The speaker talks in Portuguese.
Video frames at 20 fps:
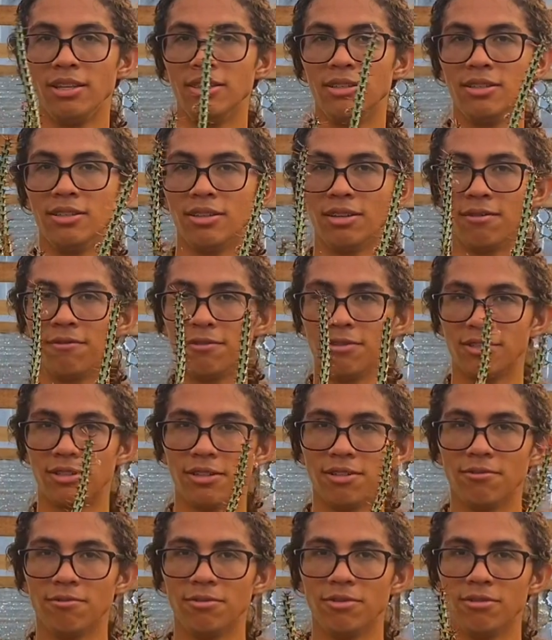ensinando
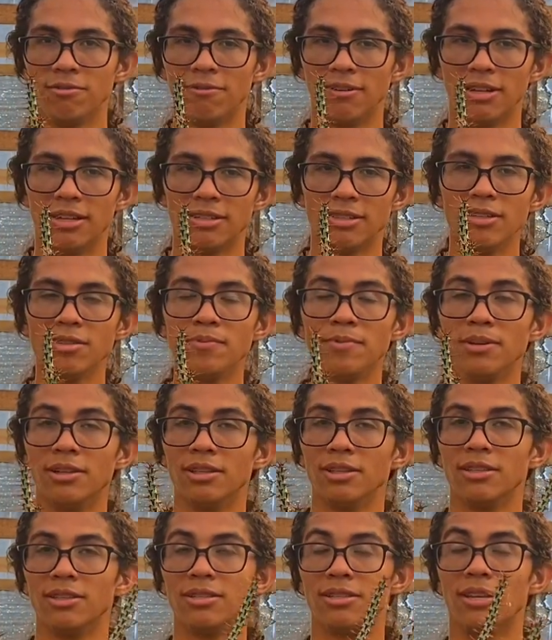vocês a cultivar essas
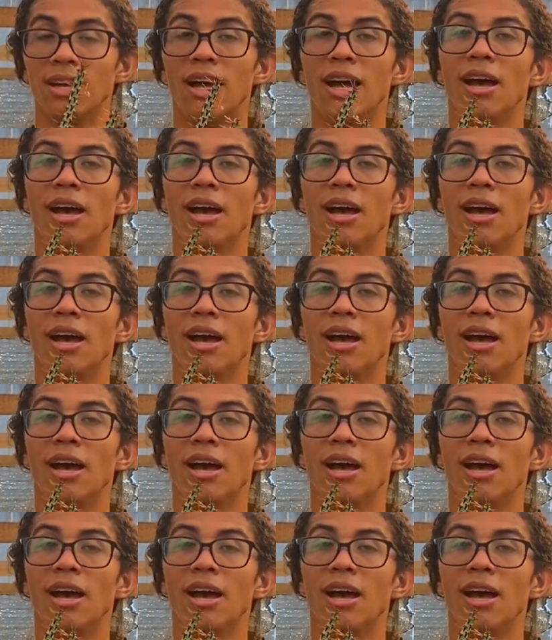plantas.